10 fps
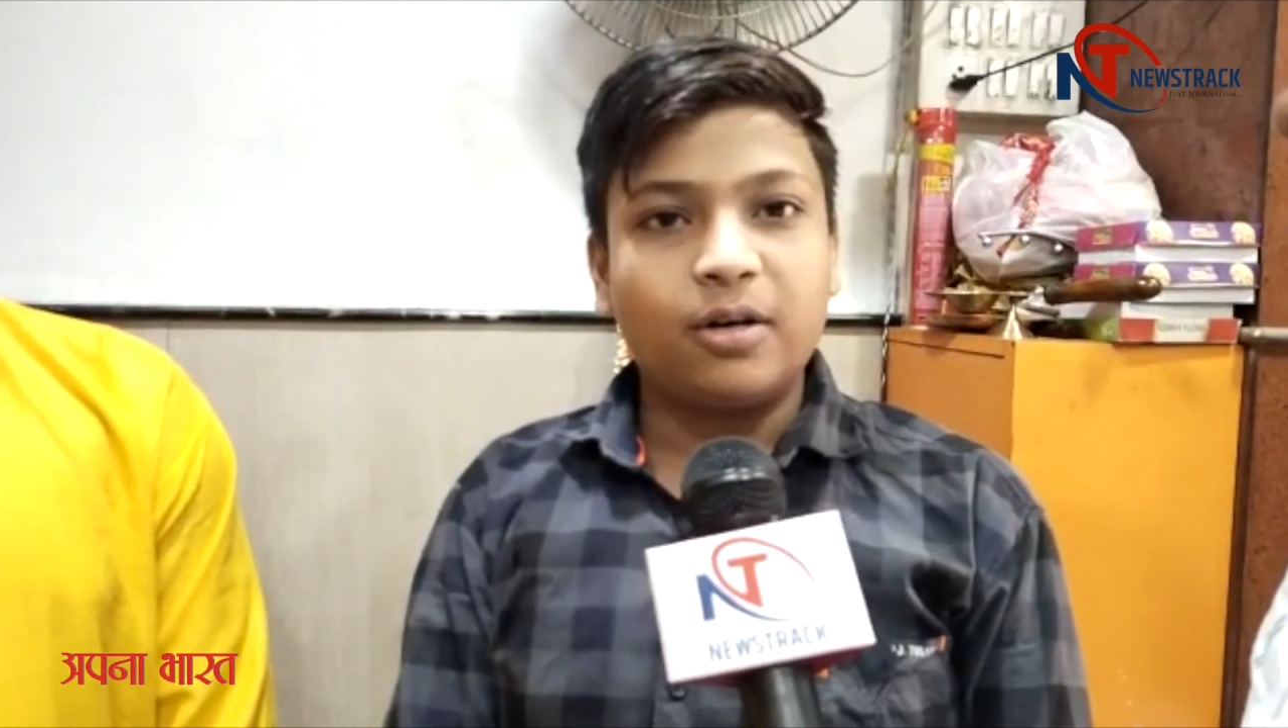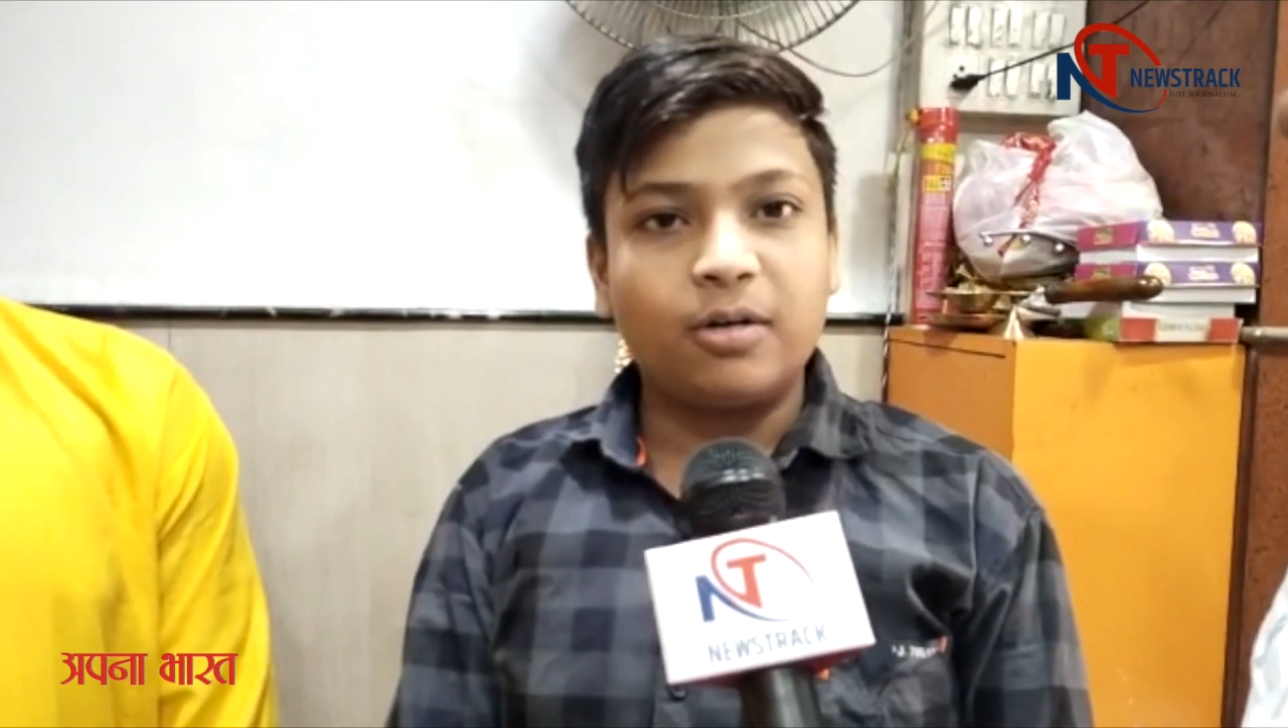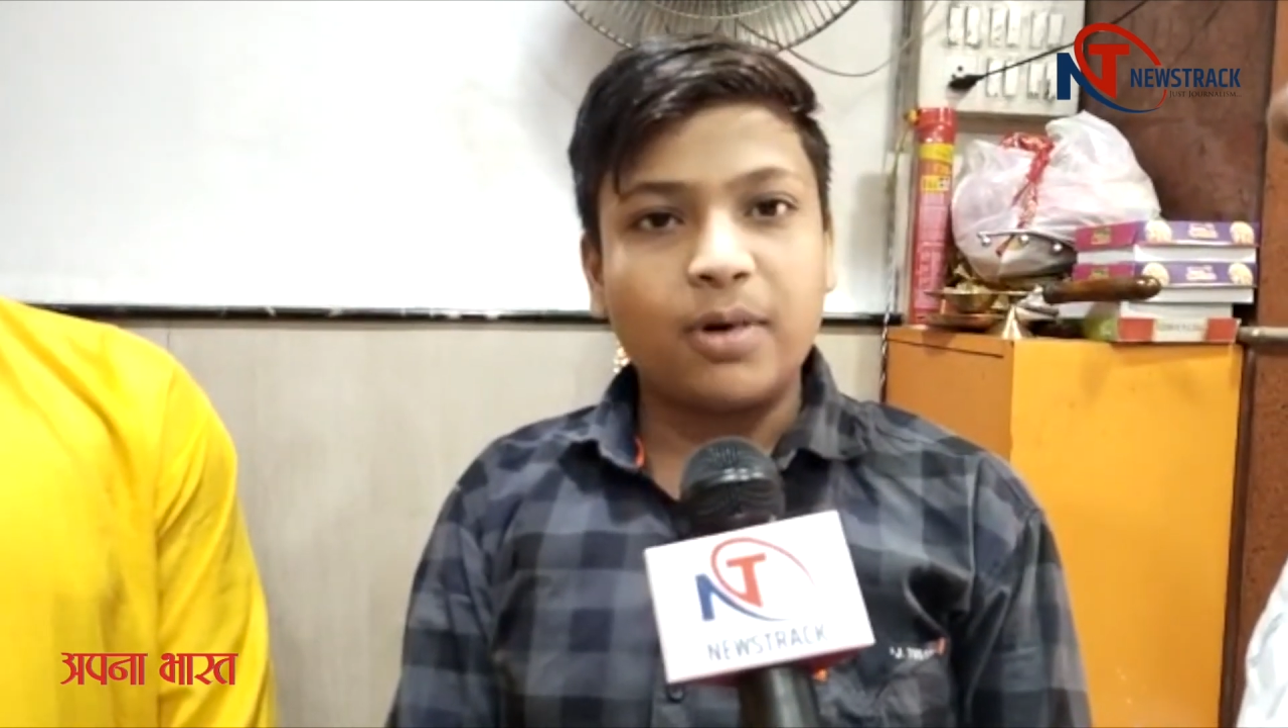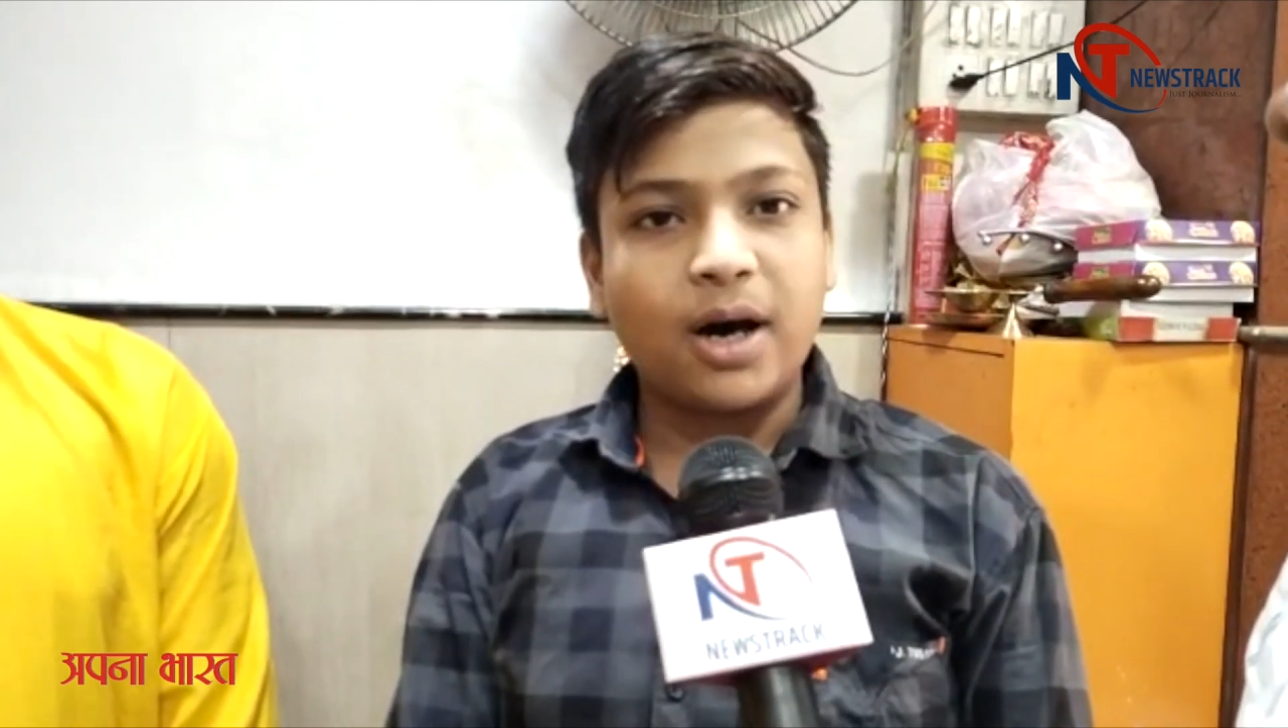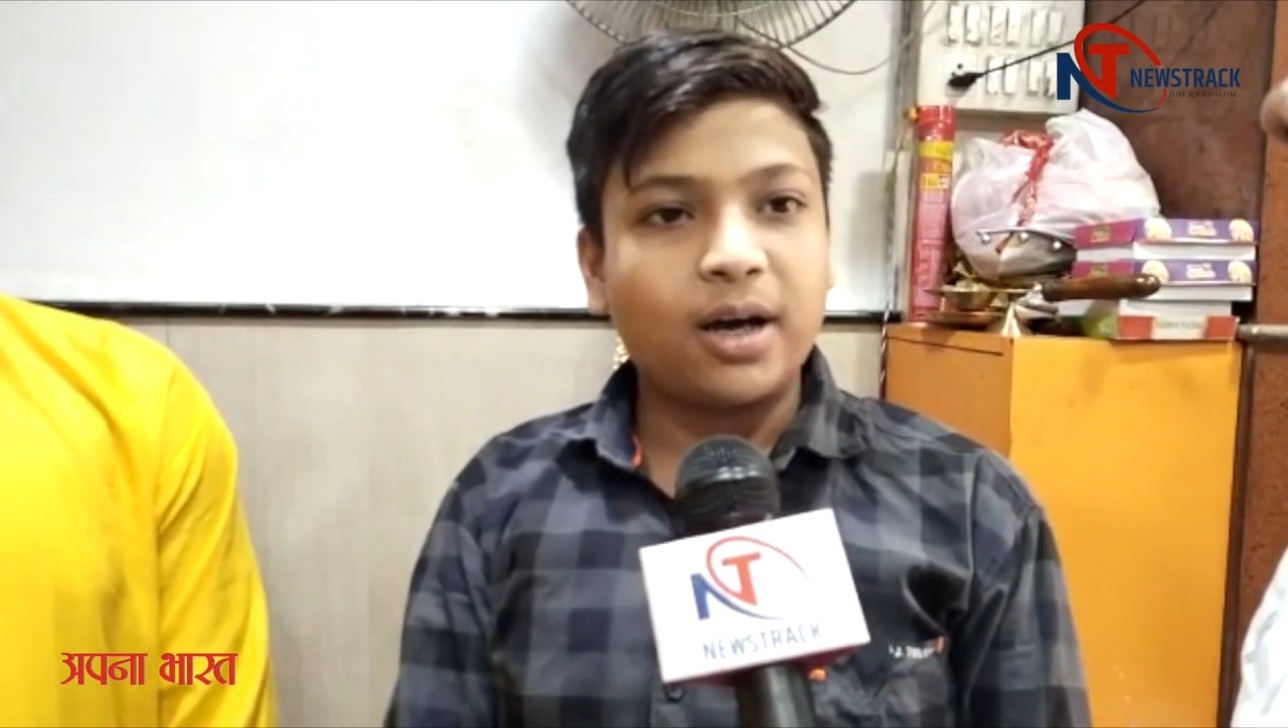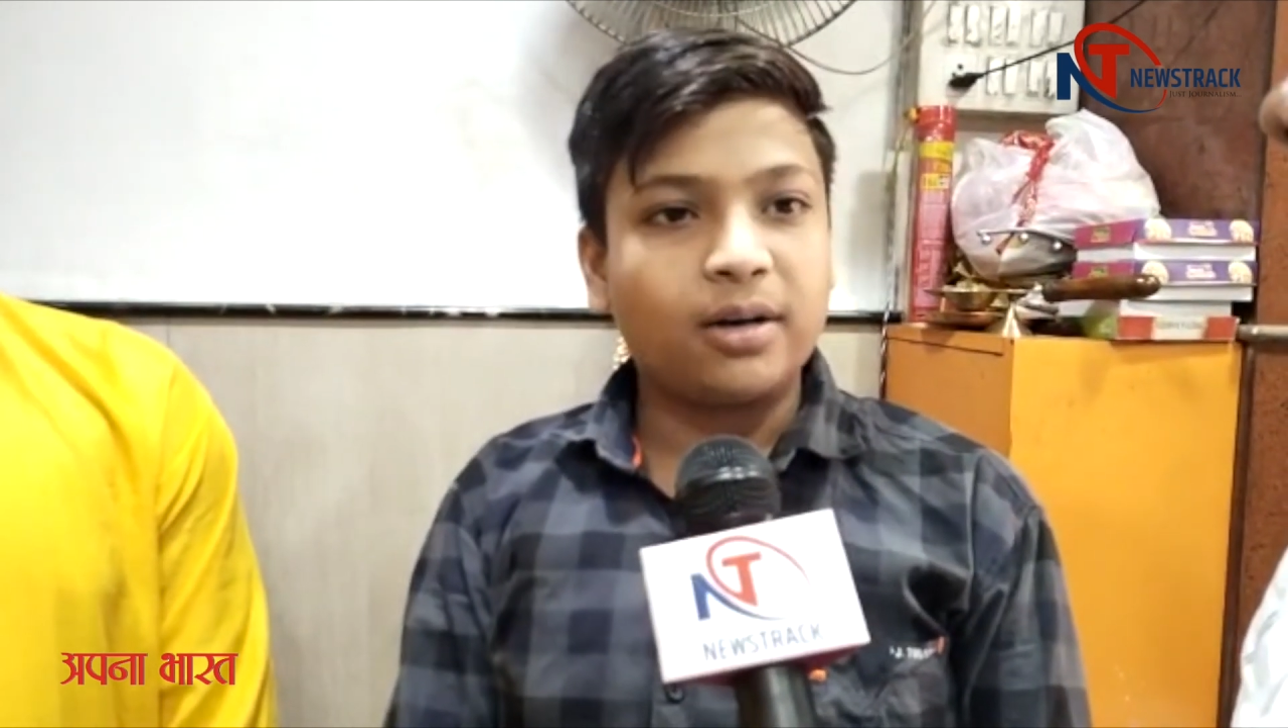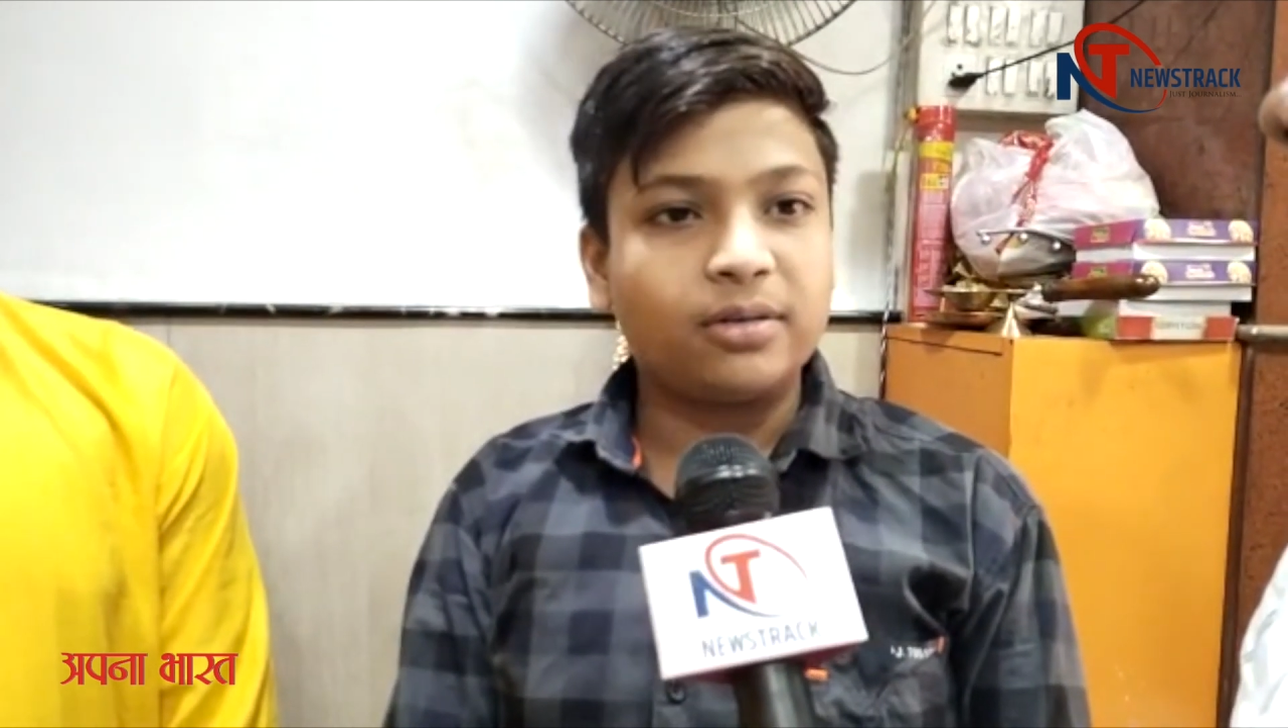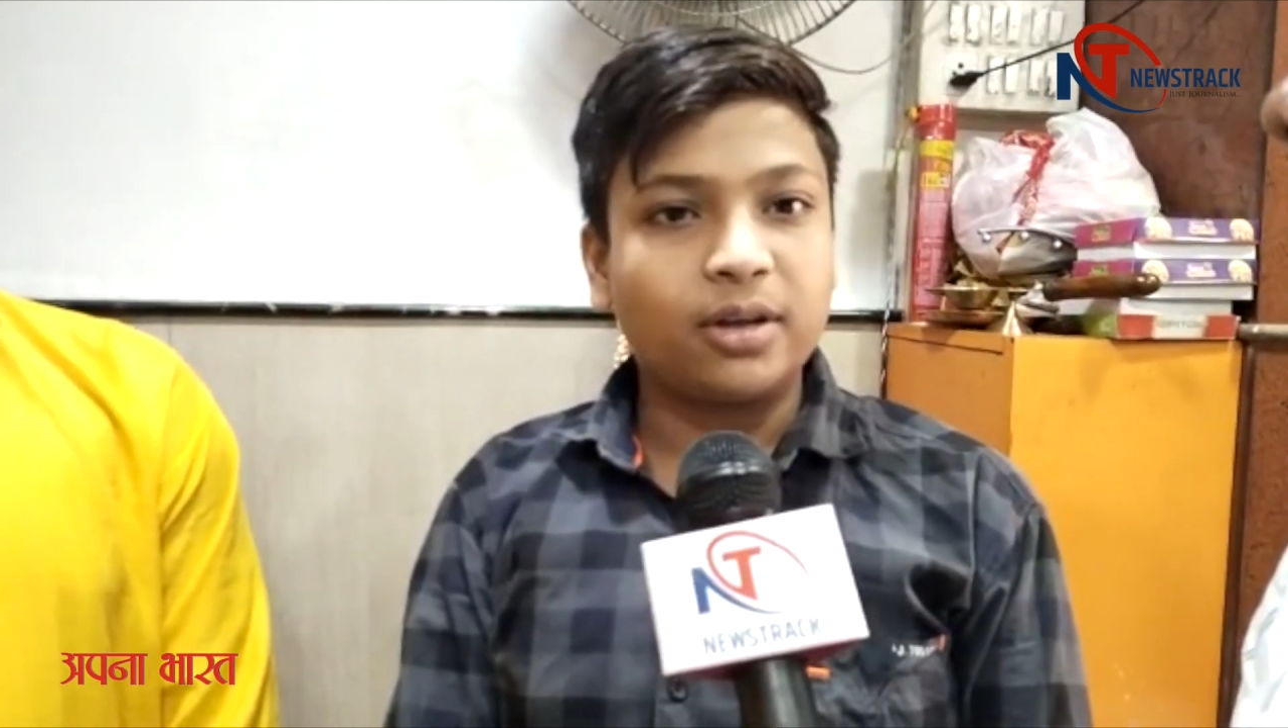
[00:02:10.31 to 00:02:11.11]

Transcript: और बाहर